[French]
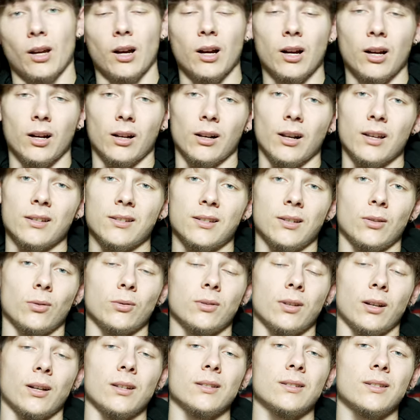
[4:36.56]
Car la
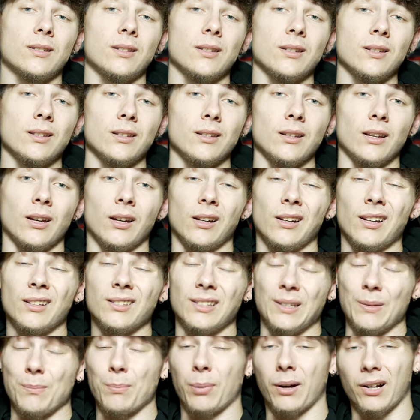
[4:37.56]
sédentarité est l'un
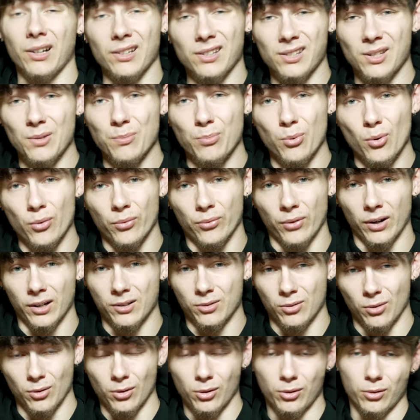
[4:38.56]
des principaux
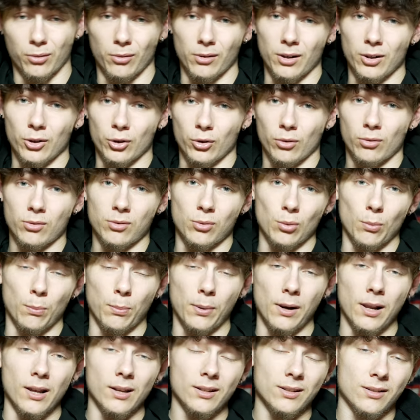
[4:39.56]
facteurs que les gens se
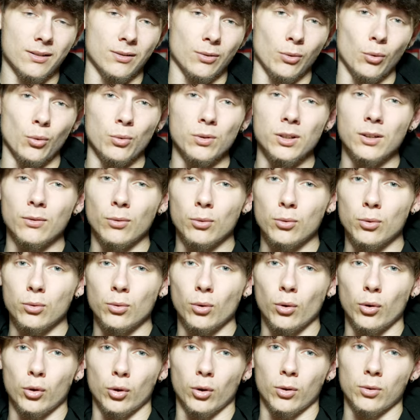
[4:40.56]
blessent au niveau du
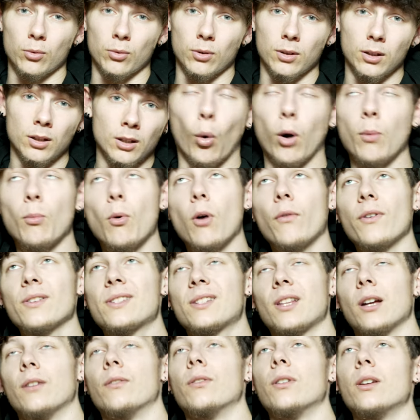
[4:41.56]
dos aujourd'hui. Crois-moi, en fait,
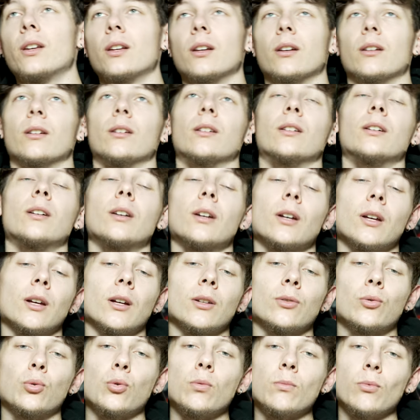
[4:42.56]
si t'avais euh,
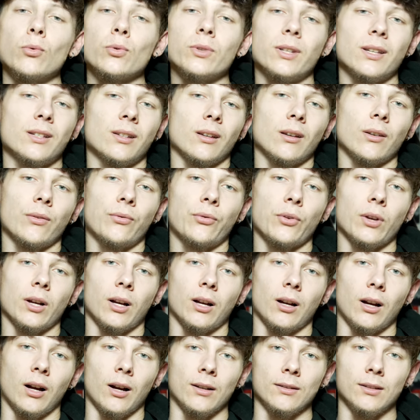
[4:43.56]
tout le monde qui savait
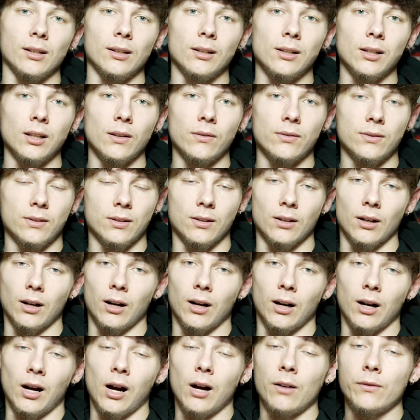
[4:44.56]
faire un deadlift
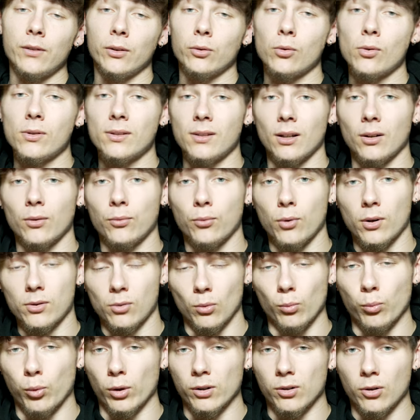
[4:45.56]
à 1,5 fois
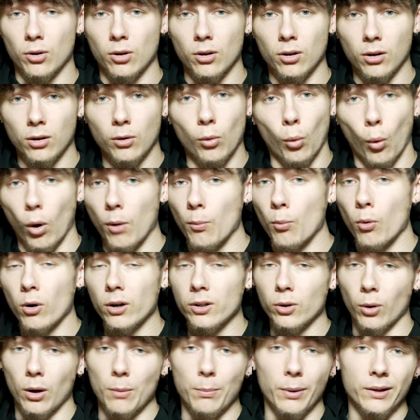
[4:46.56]
son poids de corps,
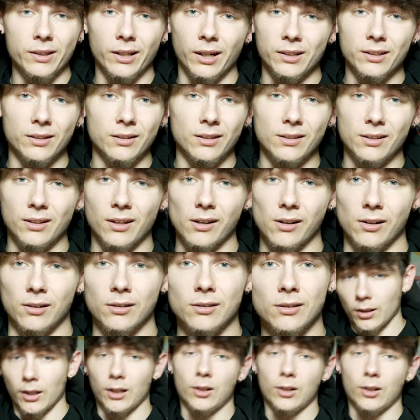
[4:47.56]
crois-moi, il n'y aurait pas dernier discal. Hein.